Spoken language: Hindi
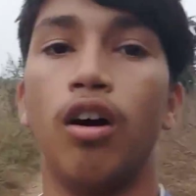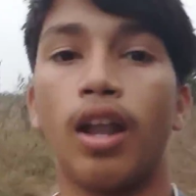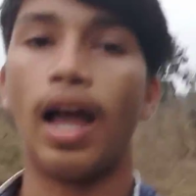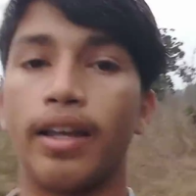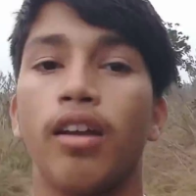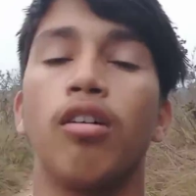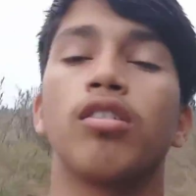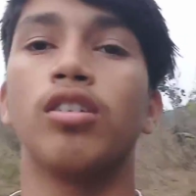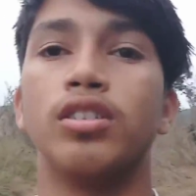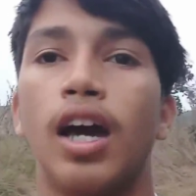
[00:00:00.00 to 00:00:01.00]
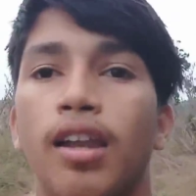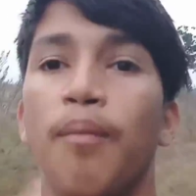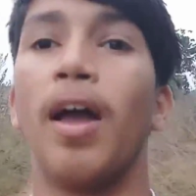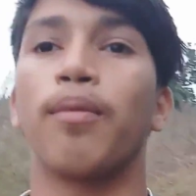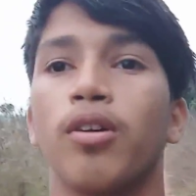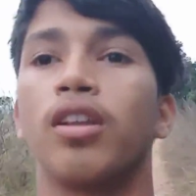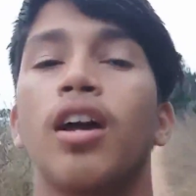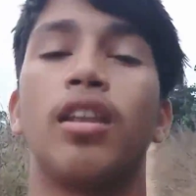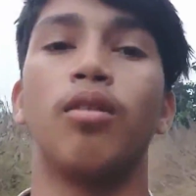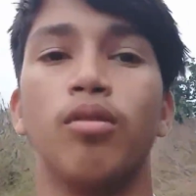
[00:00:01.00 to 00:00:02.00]
और आगे कौन कौन जा रहे हैं मैं आपको
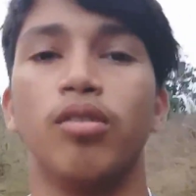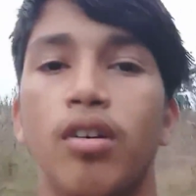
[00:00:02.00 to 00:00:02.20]
दिखाता हूँ